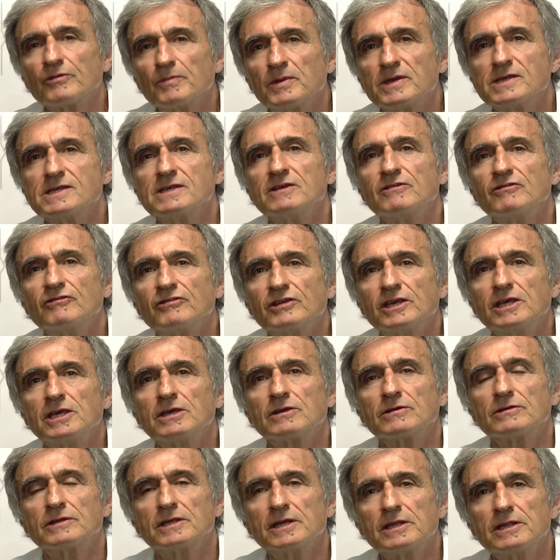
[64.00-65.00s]

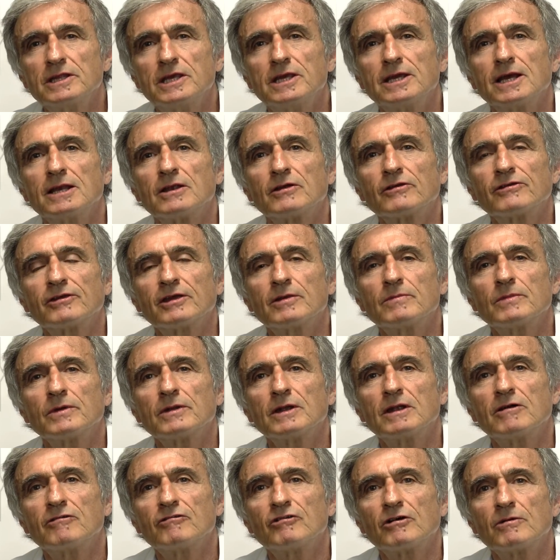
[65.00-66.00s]
spécifique dédiée à
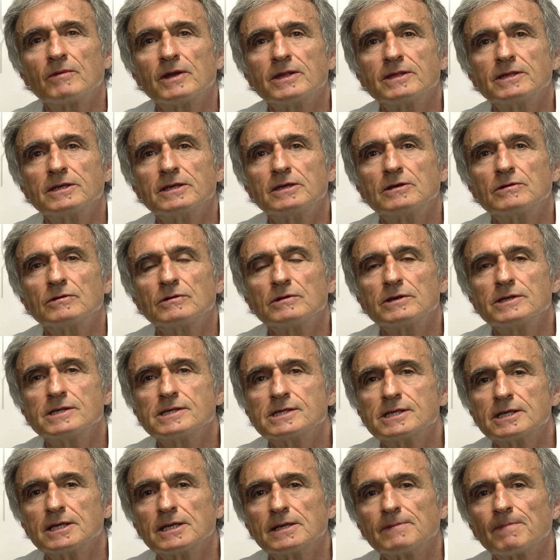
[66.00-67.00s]
l'enseignement de l'informatique au
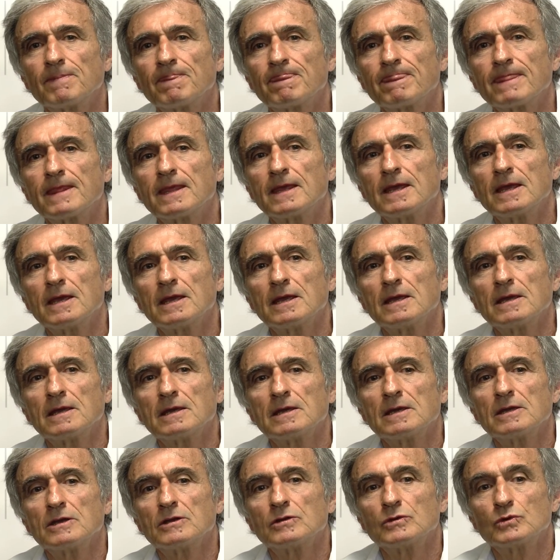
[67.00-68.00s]
lycée
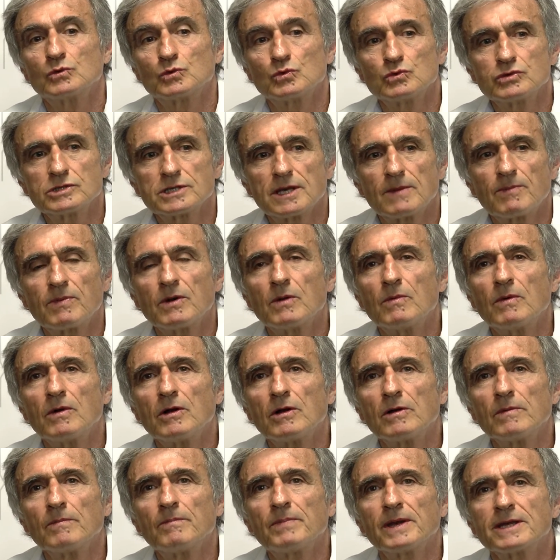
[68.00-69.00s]
tout
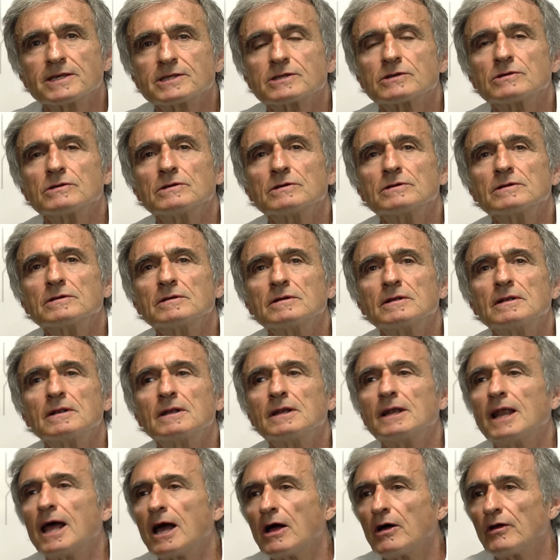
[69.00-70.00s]
simplement parce que
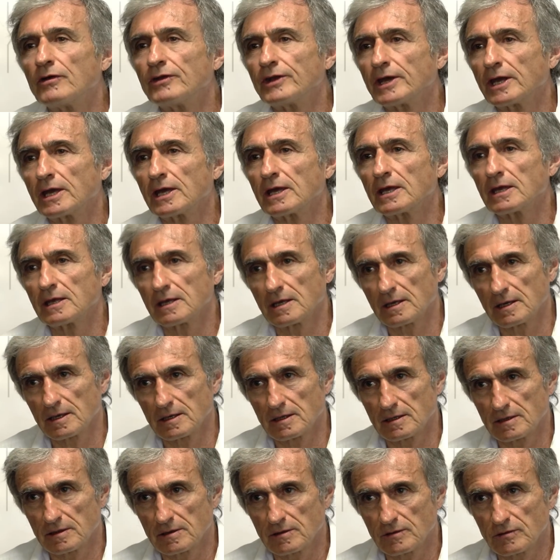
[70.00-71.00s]
la rentrée
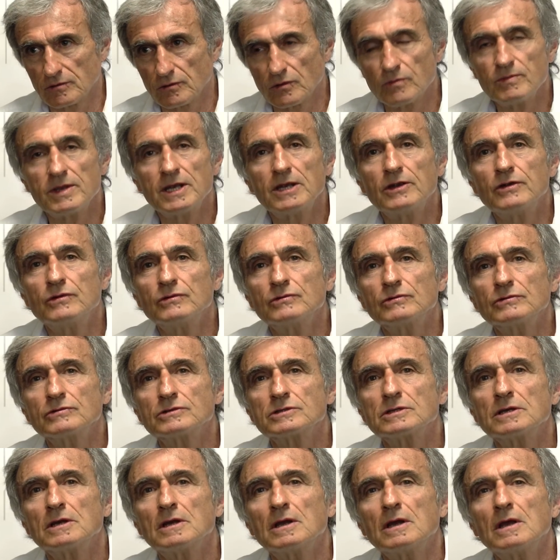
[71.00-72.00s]

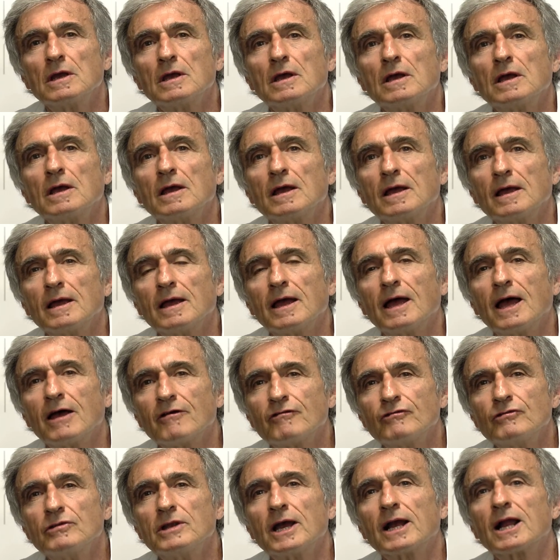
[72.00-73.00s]
2012
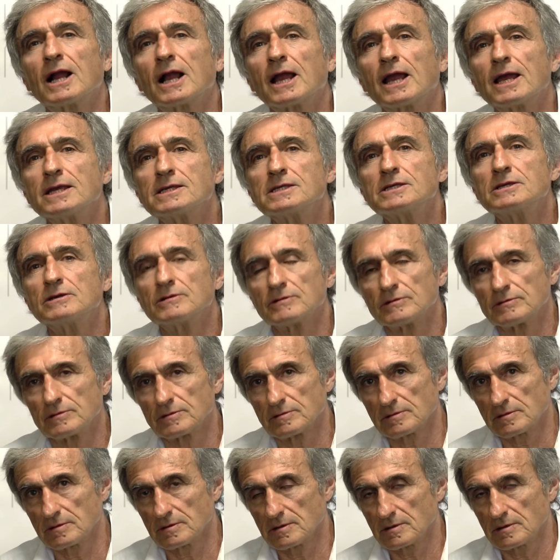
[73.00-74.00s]
a vu la création